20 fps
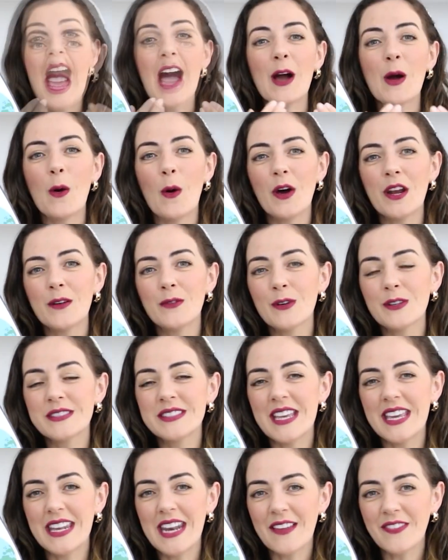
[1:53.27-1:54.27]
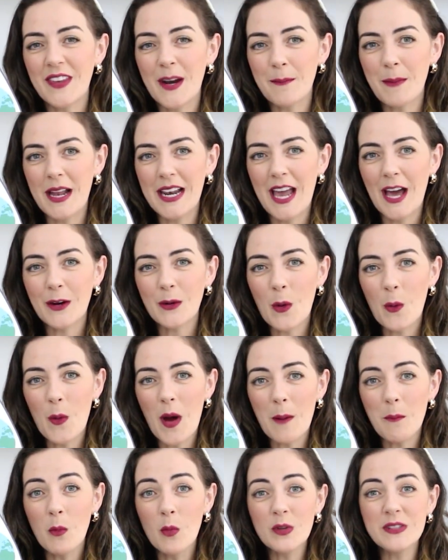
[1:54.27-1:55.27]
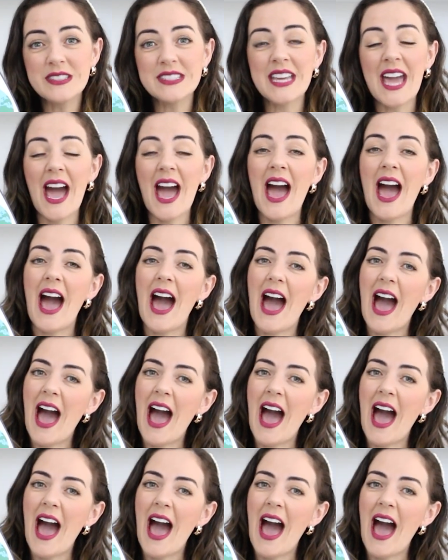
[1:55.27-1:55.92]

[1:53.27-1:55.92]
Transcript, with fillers: Agora você irá trabalhar com a música